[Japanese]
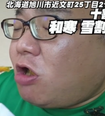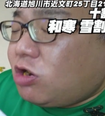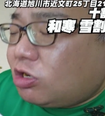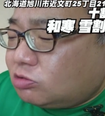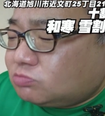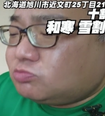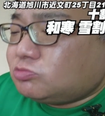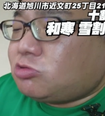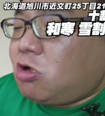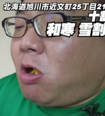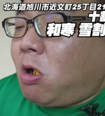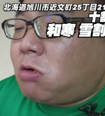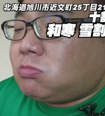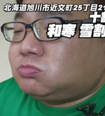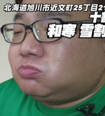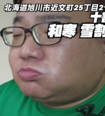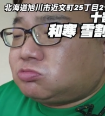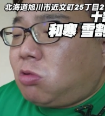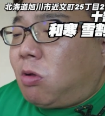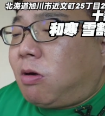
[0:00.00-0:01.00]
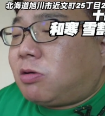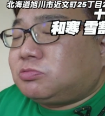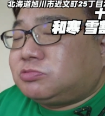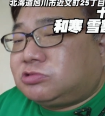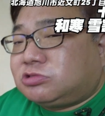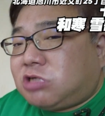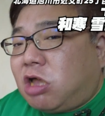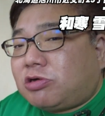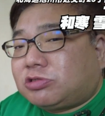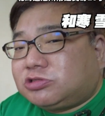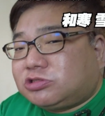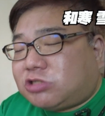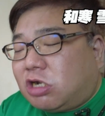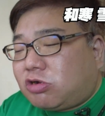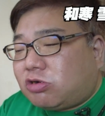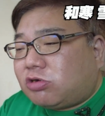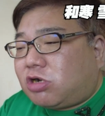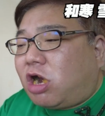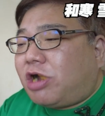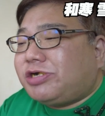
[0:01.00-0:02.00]
あ
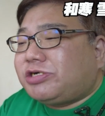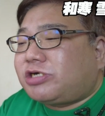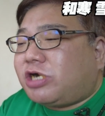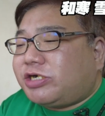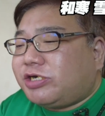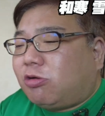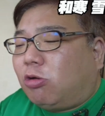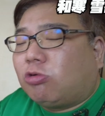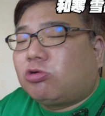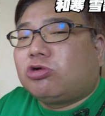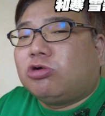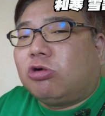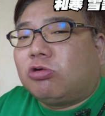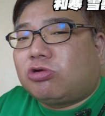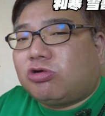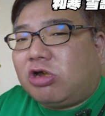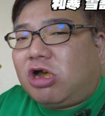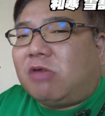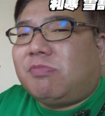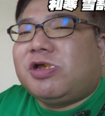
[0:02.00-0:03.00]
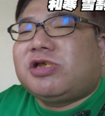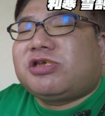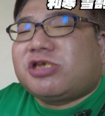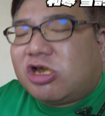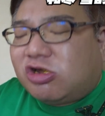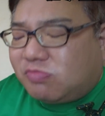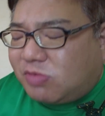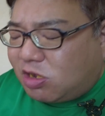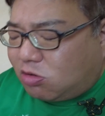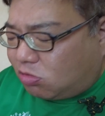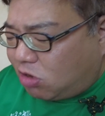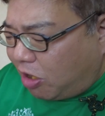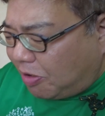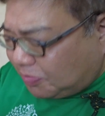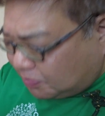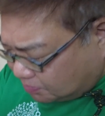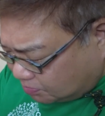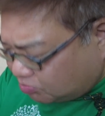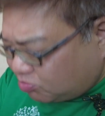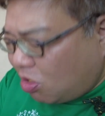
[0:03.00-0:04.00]
サクサクカリカリホクホクあめっちゃうまいこれ
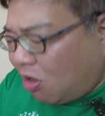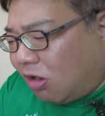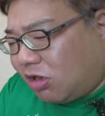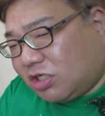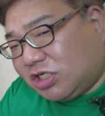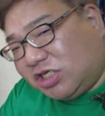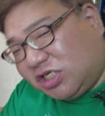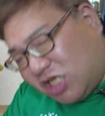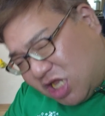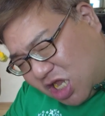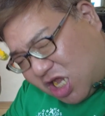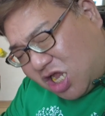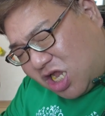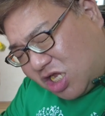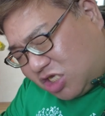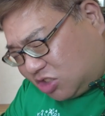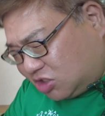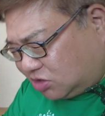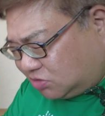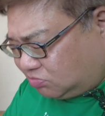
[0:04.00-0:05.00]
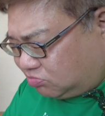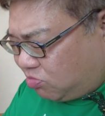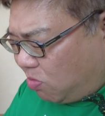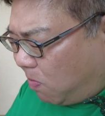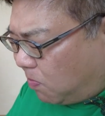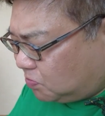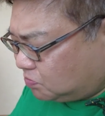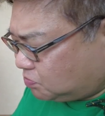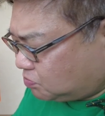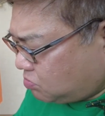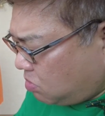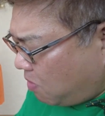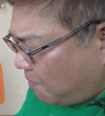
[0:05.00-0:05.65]
最強だいいで